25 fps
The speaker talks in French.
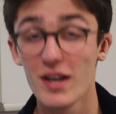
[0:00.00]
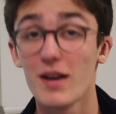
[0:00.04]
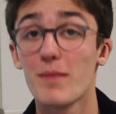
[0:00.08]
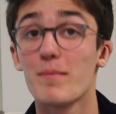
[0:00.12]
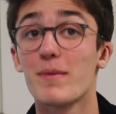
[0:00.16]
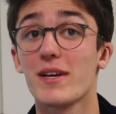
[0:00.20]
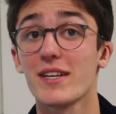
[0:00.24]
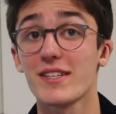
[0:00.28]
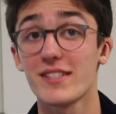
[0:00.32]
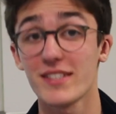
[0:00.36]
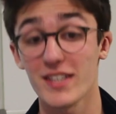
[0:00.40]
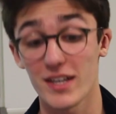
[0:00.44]

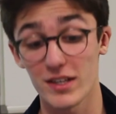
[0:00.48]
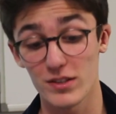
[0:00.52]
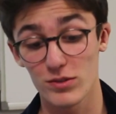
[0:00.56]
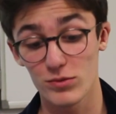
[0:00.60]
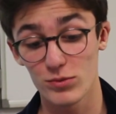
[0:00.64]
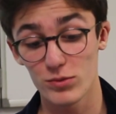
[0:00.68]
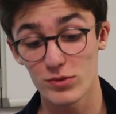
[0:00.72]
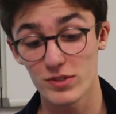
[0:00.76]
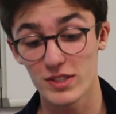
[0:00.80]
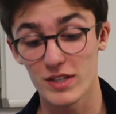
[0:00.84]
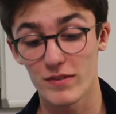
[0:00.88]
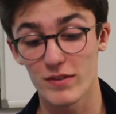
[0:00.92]
Merci à
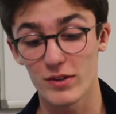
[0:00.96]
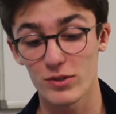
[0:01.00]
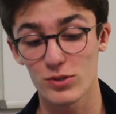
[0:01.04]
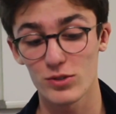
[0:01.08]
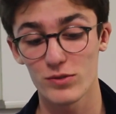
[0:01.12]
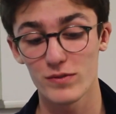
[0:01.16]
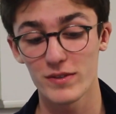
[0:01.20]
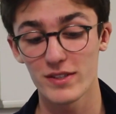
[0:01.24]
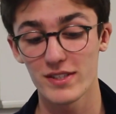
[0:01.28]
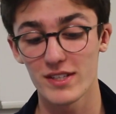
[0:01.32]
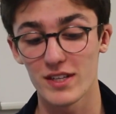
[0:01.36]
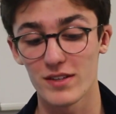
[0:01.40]
tous d'avoir
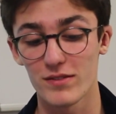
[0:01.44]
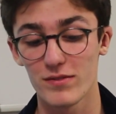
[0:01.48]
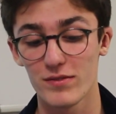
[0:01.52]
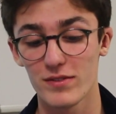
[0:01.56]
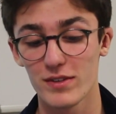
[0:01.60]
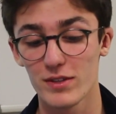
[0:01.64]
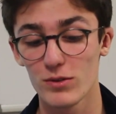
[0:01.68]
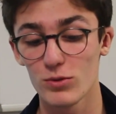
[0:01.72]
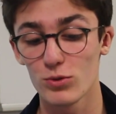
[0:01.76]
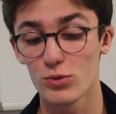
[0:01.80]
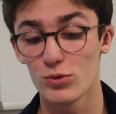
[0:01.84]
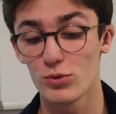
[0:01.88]
suivi cette
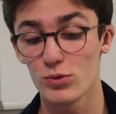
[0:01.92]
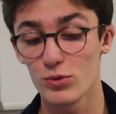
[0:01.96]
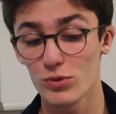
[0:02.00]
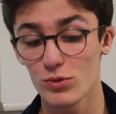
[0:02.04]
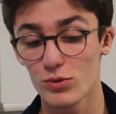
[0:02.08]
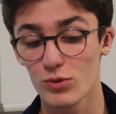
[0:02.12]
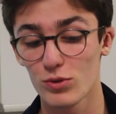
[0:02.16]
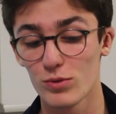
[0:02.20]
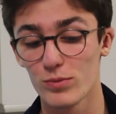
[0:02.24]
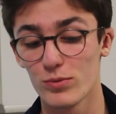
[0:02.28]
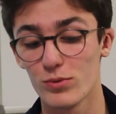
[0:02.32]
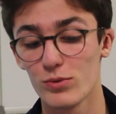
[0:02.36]
vidéo
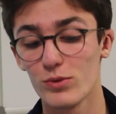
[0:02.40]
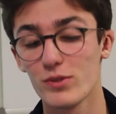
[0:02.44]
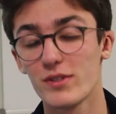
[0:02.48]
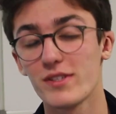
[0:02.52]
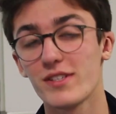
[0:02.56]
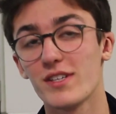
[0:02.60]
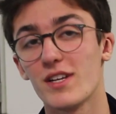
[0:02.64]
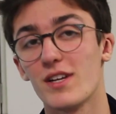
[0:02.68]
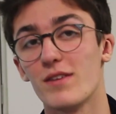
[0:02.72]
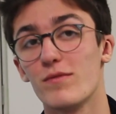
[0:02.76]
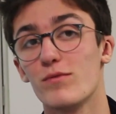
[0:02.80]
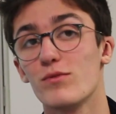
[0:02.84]
jusqu'au bout.
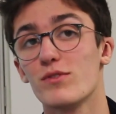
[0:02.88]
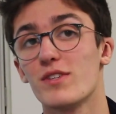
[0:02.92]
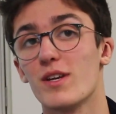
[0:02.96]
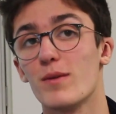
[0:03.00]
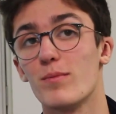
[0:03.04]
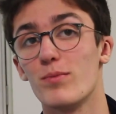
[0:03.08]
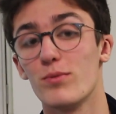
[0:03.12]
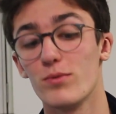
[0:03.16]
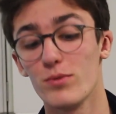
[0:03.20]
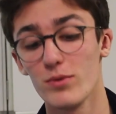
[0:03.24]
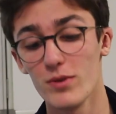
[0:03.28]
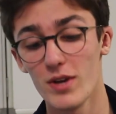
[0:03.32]
Si elle vous a
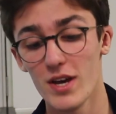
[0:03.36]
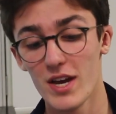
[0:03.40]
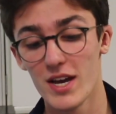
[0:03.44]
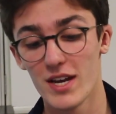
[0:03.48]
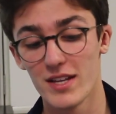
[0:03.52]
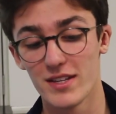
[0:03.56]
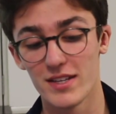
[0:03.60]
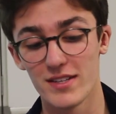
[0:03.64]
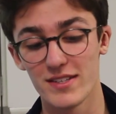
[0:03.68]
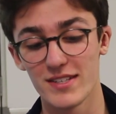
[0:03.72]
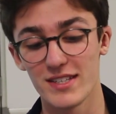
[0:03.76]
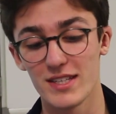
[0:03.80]
plu,
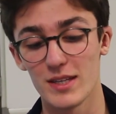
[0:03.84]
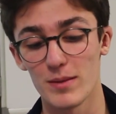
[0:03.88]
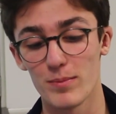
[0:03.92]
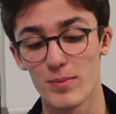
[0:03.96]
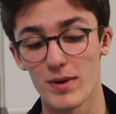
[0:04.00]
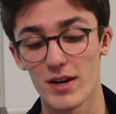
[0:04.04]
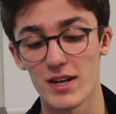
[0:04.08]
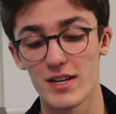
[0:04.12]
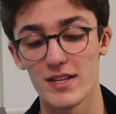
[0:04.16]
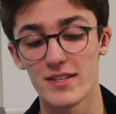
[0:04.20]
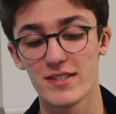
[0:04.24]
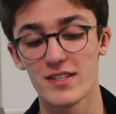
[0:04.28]
n'hésitez
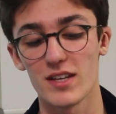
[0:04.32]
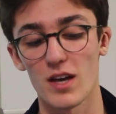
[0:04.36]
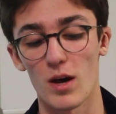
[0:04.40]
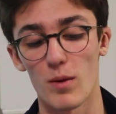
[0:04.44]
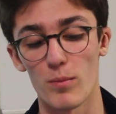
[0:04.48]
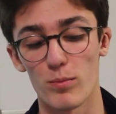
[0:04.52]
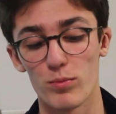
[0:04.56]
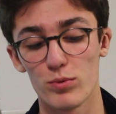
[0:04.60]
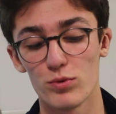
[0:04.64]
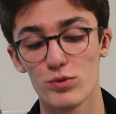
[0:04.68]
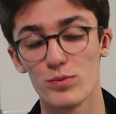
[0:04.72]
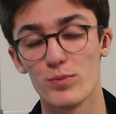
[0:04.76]
pas à laisser un
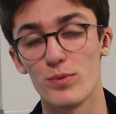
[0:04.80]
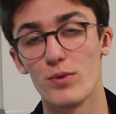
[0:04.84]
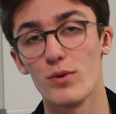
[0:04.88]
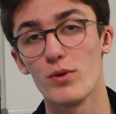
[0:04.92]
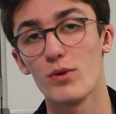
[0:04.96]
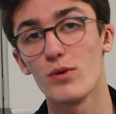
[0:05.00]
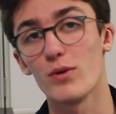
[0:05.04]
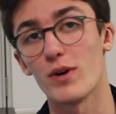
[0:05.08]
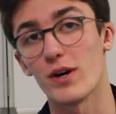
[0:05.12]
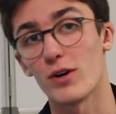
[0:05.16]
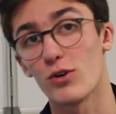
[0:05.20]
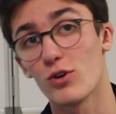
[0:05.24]
pouce
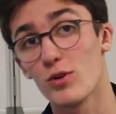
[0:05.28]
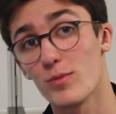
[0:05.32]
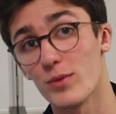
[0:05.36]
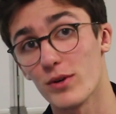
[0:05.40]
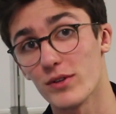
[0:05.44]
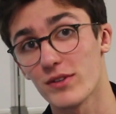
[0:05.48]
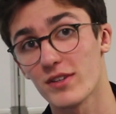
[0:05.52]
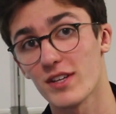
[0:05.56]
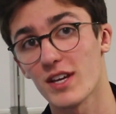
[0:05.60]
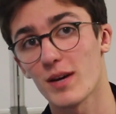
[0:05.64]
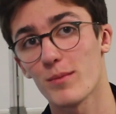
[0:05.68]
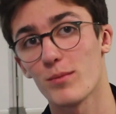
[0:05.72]
bleu, un
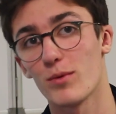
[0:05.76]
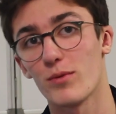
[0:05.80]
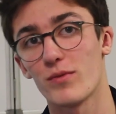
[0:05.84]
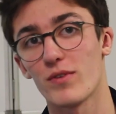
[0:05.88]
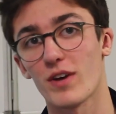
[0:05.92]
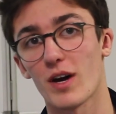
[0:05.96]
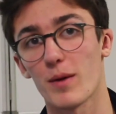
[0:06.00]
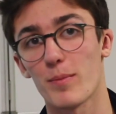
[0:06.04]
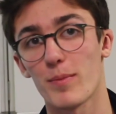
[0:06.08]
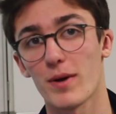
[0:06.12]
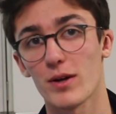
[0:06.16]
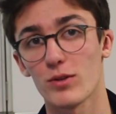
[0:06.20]
commentaire, me
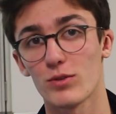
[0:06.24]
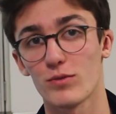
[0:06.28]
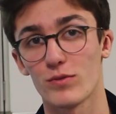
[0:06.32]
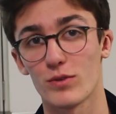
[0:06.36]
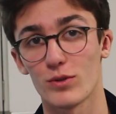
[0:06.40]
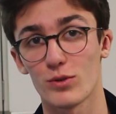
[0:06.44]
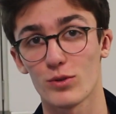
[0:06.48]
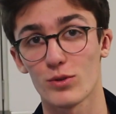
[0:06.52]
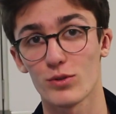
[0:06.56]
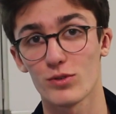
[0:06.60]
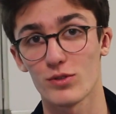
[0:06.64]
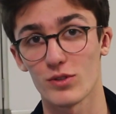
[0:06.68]
faire part de
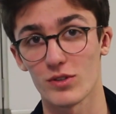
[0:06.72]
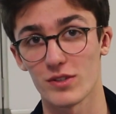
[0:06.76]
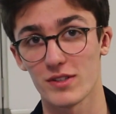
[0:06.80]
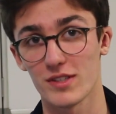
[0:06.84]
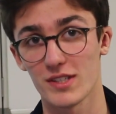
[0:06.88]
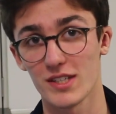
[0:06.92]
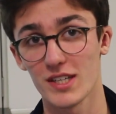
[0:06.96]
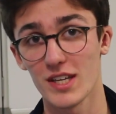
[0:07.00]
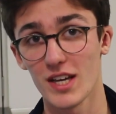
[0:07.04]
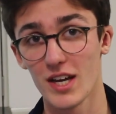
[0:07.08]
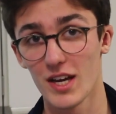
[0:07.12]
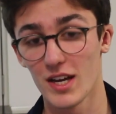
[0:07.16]
votre
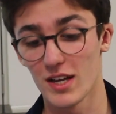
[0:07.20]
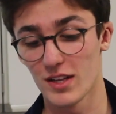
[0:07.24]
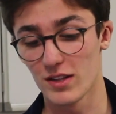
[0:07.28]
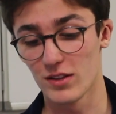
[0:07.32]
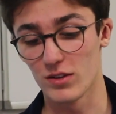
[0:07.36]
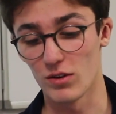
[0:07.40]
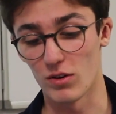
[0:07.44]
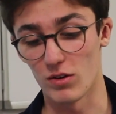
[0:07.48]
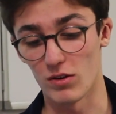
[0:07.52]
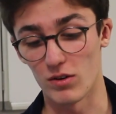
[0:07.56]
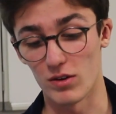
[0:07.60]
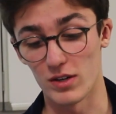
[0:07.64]
ressenti
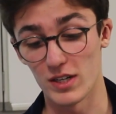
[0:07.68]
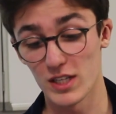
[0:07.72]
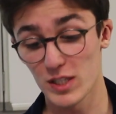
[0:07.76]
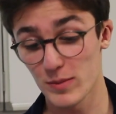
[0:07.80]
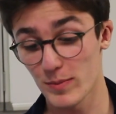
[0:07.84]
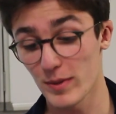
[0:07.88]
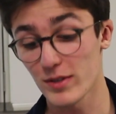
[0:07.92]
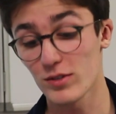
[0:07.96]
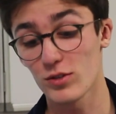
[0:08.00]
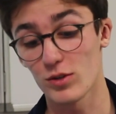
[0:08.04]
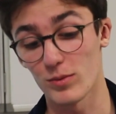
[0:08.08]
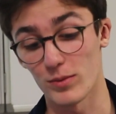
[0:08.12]
dans
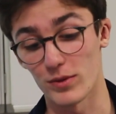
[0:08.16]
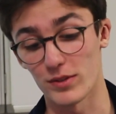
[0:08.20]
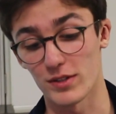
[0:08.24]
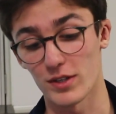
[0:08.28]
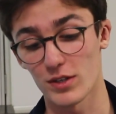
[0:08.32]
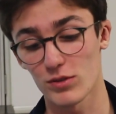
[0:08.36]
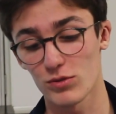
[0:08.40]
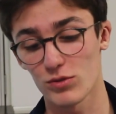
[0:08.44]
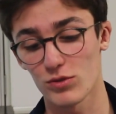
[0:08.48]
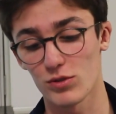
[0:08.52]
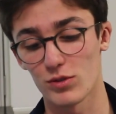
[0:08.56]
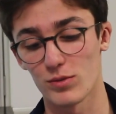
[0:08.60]
l'espace
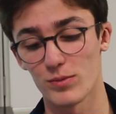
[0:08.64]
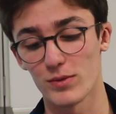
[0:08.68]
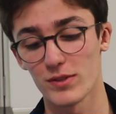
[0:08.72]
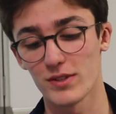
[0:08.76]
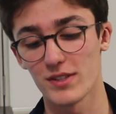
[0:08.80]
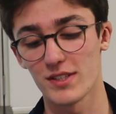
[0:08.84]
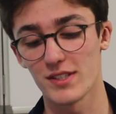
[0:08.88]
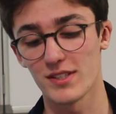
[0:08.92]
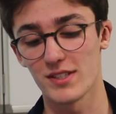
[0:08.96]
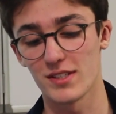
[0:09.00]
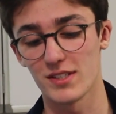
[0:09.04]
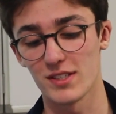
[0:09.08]
commentaire justement
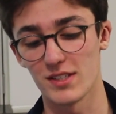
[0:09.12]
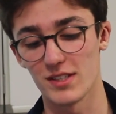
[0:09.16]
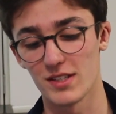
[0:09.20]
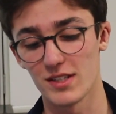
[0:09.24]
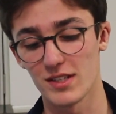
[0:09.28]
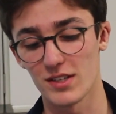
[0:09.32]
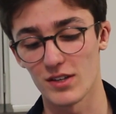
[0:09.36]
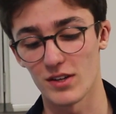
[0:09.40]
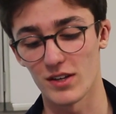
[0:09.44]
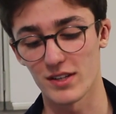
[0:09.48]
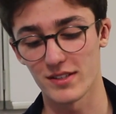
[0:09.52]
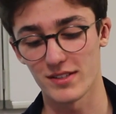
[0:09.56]

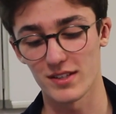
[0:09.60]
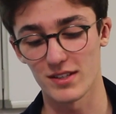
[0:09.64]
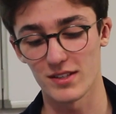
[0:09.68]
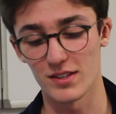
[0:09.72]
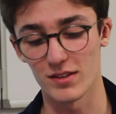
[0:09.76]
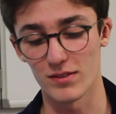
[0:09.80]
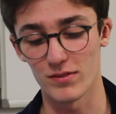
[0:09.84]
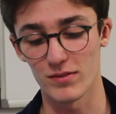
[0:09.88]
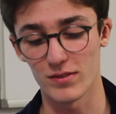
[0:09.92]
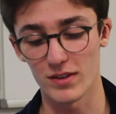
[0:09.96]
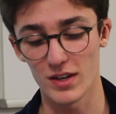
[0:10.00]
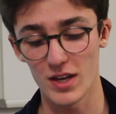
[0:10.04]
destiné à cet
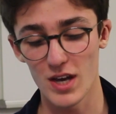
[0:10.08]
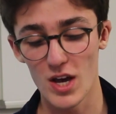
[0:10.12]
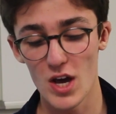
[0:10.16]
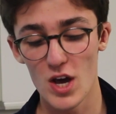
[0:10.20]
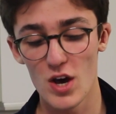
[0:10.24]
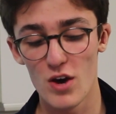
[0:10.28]
effet.